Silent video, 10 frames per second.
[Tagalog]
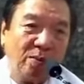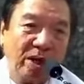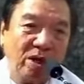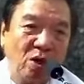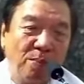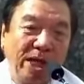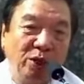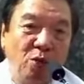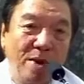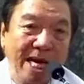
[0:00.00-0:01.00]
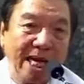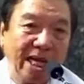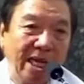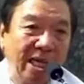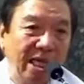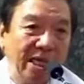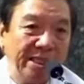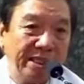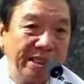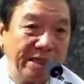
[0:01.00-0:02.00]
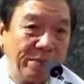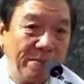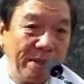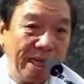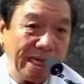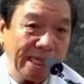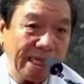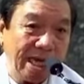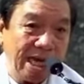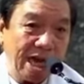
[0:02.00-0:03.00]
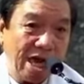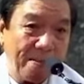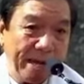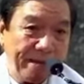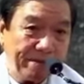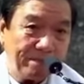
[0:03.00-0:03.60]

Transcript: Mag magdumala sa pamilya. Amen?